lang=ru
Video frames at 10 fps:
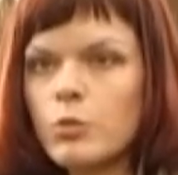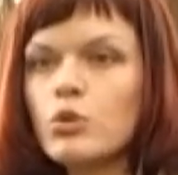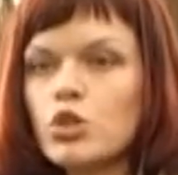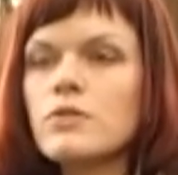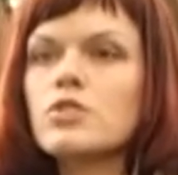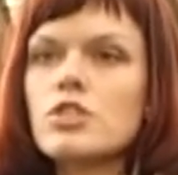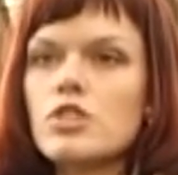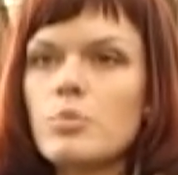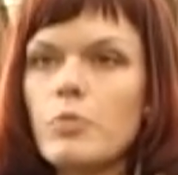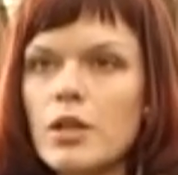
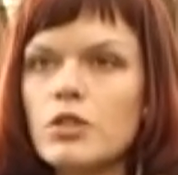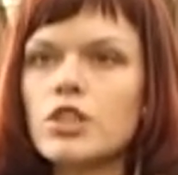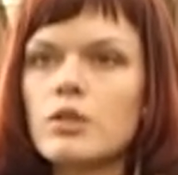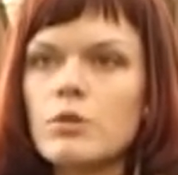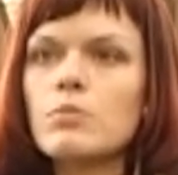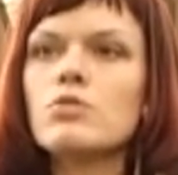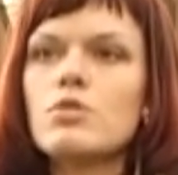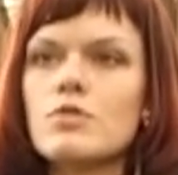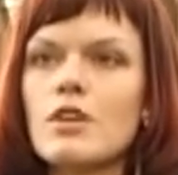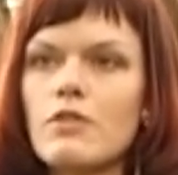Получившиеся палочки мы
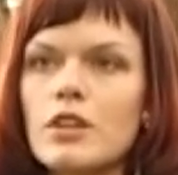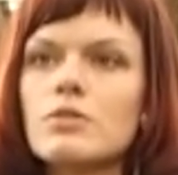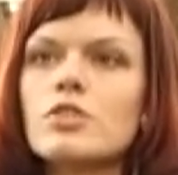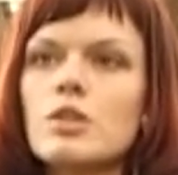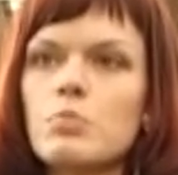будем заваривать